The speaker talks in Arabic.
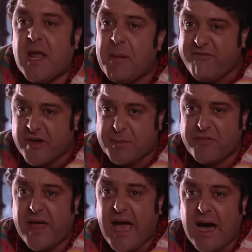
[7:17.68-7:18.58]
عنا مخفر
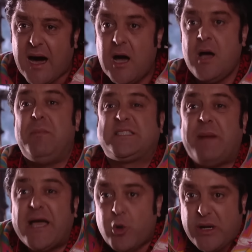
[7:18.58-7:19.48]
بالضيعه
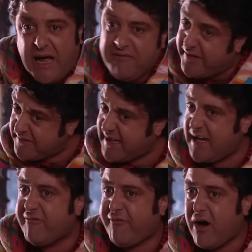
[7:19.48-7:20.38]
بس ما يروح لعند هدنك اللي